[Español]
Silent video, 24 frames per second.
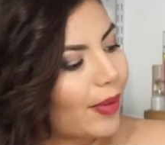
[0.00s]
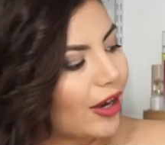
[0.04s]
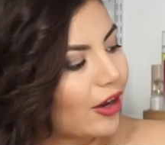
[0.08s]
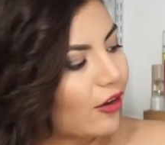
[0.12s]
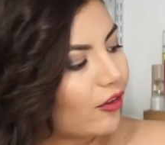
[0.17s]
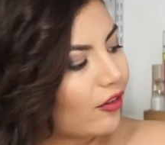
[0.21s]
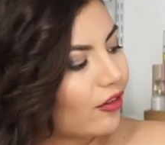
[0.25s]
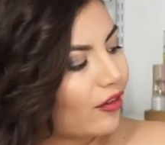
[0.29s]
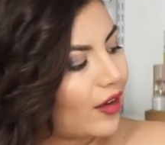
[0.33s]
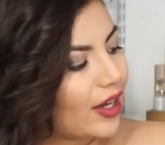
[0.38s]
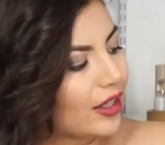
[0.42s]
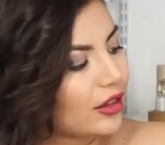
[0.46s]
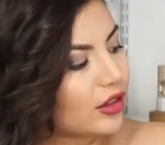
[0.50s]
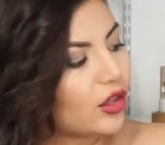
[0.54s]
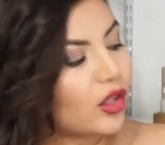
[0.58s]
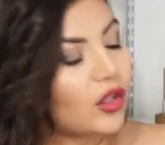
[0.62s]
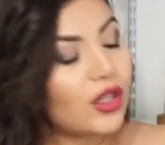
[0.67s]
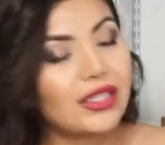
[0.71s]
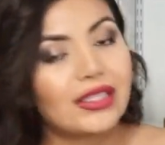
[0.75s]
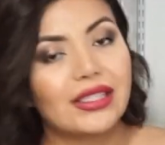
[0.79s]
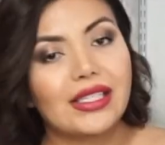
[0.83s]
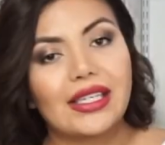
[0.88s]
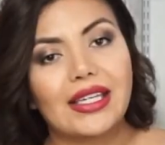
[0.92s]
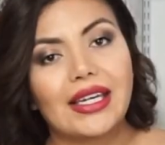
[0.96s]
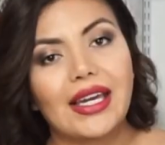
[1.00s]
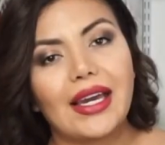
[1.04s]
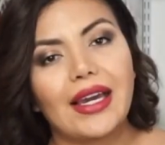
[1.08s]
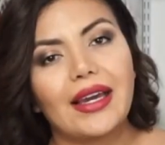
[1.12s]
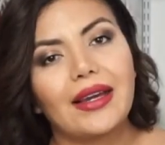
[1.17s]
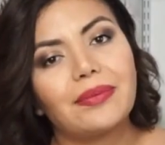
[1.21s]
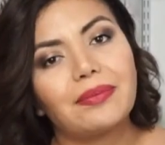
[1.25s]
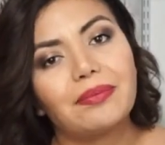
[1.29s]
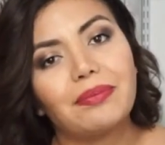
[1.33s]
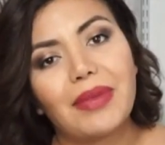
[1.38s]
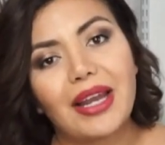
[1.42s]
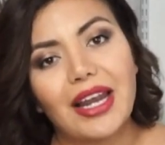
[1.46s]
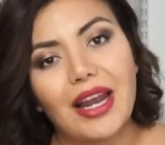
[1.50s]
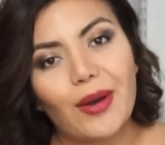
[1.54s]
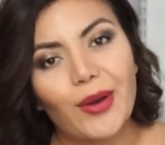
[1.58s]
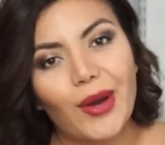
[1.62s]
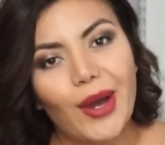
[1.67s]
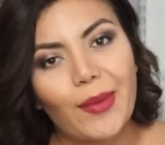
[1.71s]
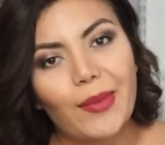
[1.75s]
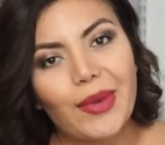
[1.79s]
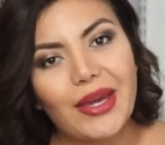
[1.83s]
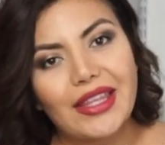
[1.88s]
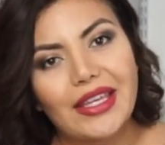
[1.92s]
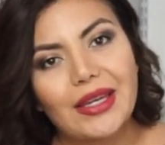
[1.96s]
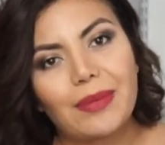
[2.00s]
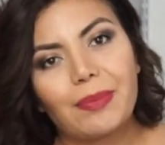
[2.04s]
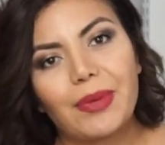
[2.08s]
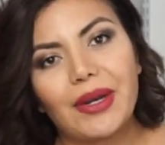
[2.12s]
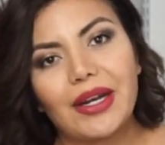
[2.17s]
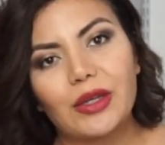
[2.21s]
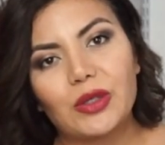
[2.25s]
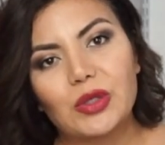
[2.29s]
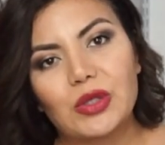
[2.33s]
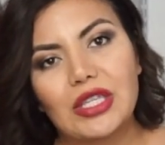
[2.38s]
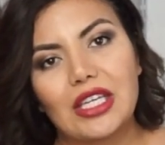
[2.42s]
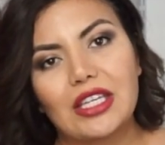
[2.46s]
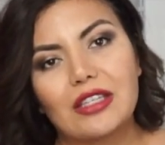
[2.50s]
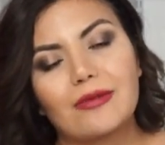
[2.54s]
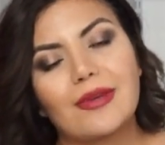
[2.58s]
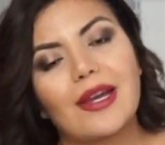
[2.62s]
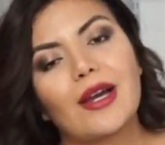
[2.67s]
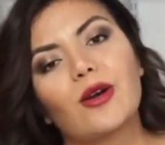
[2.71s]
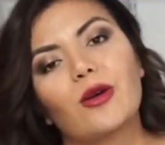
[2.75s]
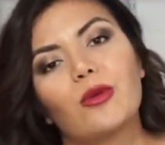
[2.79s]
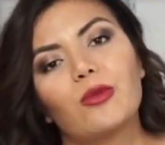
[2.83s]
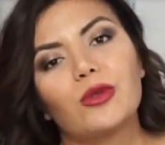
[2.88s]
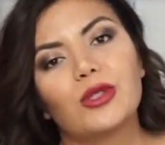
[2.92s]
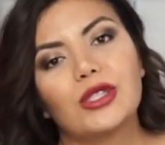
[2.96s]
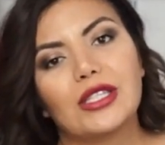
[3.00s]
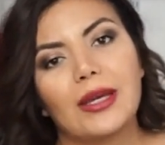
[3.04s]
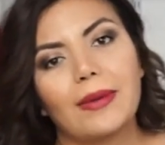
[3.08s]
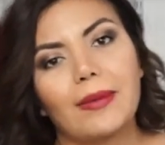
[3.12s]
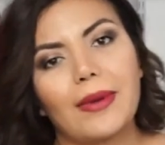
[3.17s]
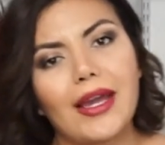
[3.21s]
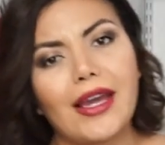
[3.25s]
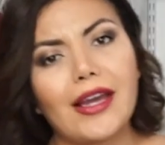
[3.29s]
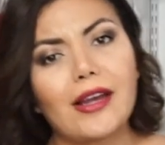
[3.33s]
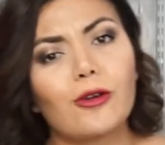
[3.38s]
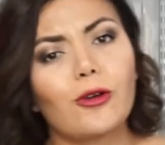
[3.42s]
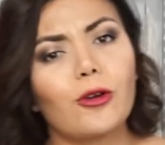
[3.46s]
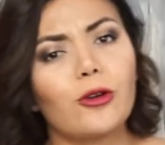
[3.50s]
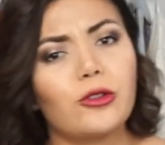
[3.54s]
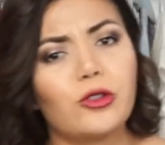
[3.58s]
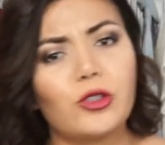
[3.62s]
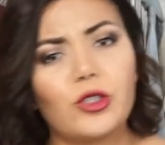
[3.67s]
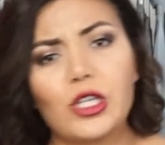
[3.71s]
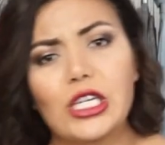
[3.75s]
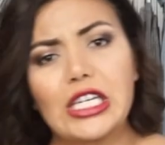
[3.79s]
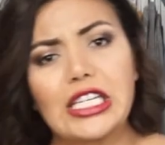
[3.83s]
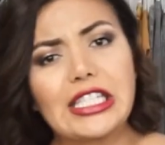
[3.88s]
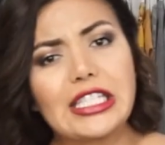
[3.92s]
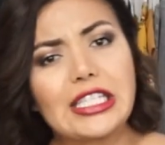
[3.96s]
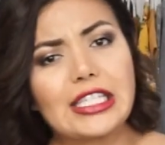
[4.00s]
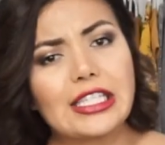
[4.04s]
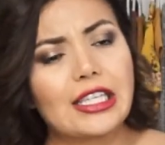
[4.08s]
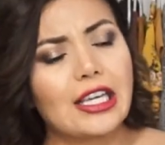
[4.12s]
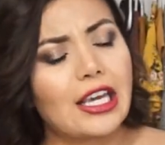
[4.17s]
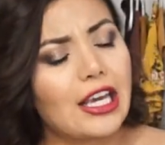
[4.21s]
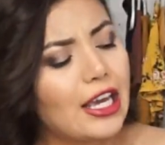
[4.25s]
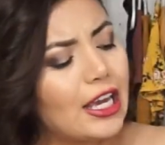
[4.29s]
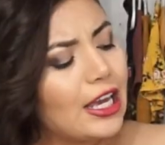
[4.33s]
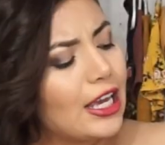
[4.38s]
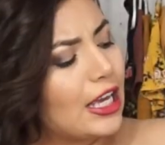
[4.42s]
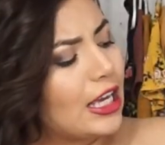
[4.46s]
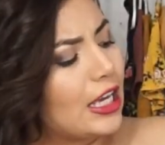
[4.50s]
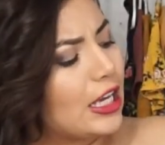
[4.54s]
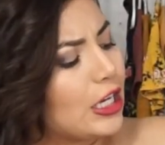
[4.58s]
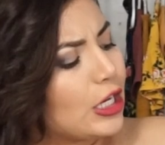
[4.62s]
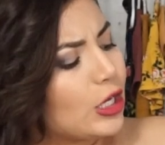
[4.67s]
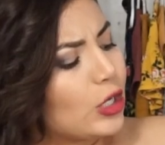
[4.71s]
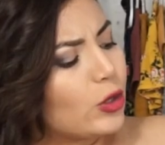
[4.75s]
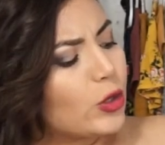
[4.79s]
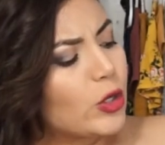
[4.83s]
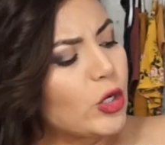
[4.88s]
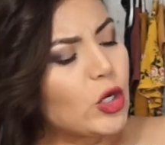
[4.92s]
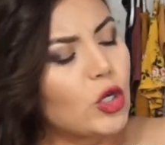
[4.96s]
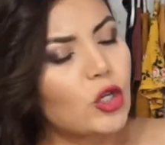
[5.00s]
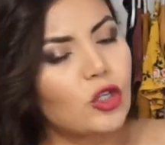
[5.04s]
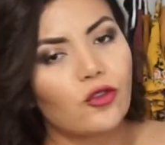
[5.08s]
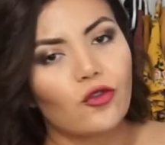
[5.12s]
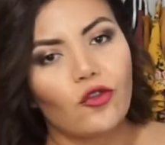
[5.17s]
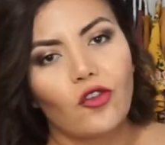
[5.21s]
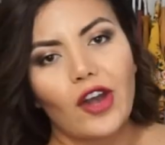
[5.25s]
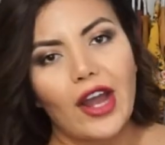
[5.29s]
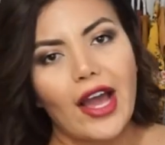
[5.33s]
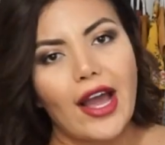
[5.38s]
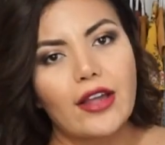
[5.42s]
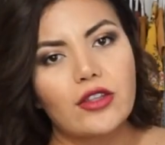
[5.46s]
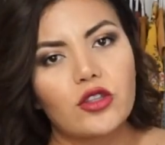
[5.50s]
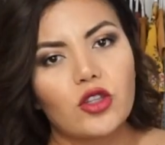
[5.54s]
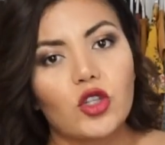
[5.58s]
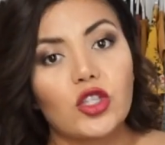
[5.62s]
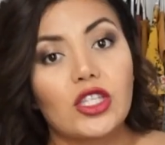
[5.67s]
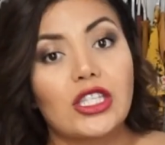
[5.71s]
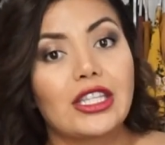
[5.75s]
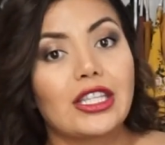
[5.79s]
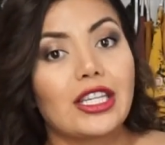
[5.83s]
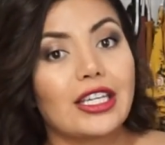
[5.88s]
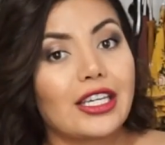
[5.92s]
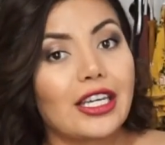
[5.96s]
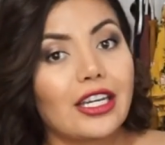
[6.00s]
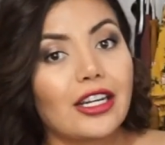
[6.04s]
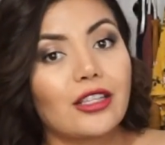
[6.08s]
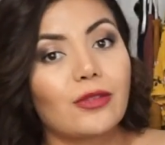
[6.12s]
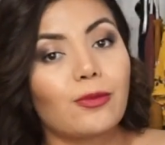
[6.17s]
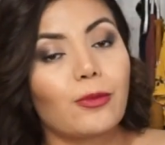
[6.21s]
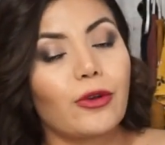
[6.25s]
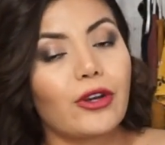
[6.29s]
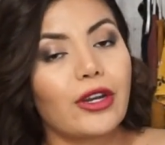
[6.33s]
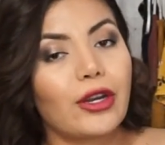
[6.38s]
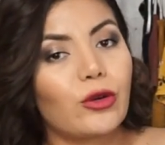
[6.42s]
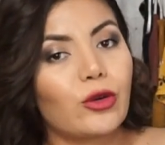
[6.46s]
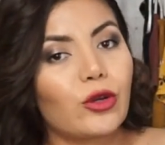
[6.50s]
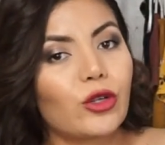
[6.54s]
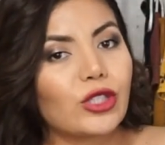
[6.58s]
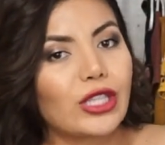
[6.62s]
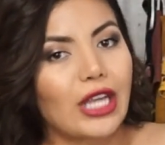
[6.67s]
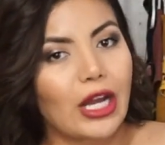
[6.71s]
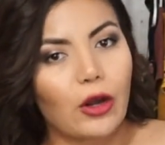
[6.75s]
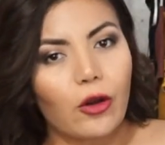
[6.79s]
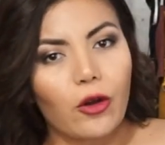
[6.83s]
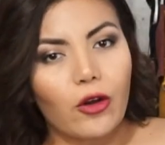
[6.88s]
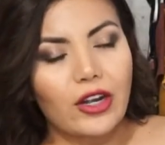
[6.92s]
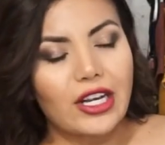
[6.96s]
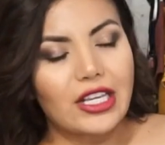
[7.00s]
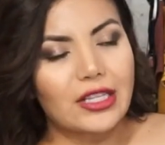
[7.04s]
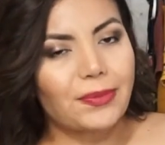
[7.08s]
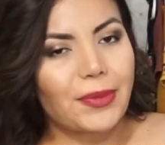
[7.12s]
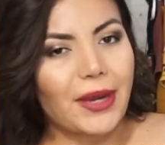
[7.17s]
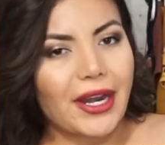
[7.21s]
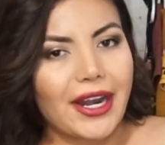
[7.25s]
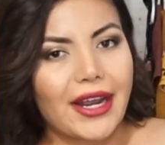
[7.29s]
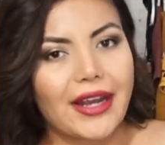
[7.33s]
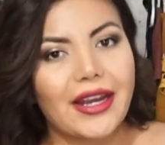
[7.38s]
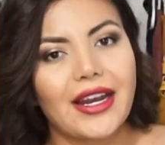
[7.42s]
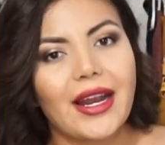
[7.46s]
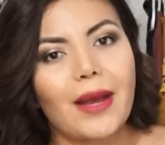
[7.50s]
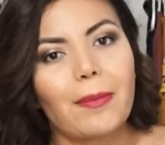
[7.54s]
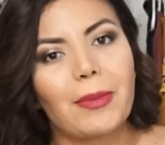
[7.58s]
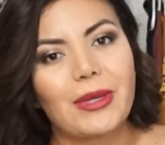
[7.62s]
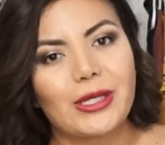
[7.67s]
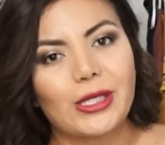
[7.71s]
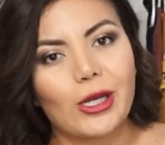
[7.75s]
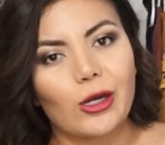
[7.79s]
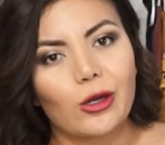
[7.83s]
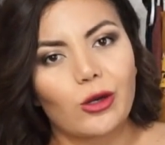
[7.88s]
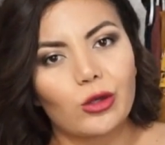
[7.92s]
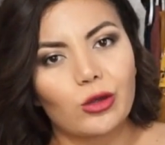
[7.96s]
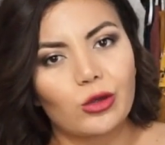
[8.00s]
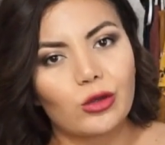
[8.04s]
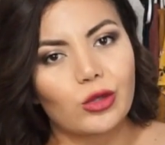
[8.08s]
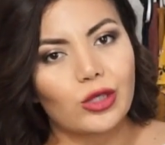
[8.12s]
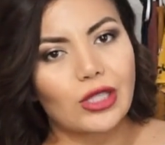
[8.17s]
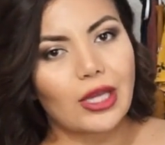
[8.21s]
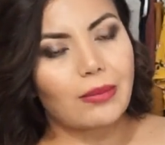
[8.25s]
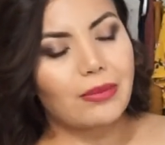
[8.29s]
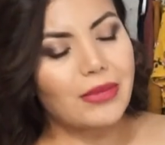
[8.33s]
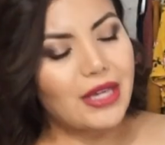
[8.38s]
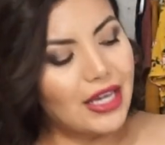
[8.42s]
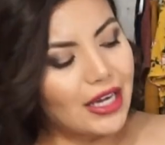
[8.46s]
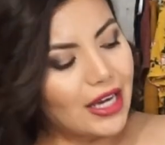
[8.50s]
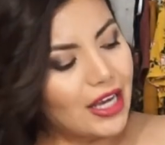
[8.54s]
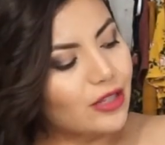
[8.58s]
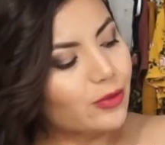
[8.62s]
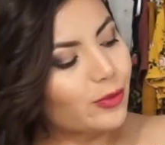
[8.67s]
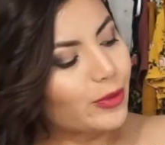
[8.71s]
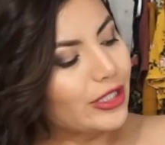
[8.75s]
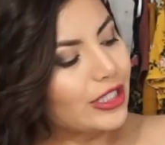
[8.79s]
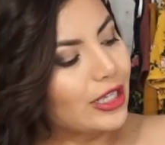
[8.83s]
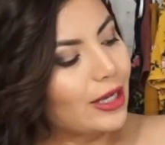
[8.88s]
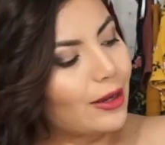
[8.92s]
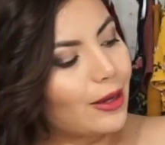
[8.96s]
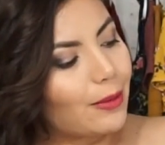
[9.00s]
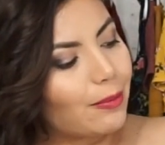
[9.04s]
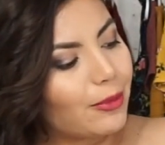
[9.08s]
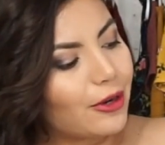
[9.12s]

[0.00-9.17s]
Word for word: perfecto, así que me la voy a medir para que ustedes vean cómo se ve con jeans y unos flats si te quieres poner unos tacones para ir a pasear con tus amigas, pues se ve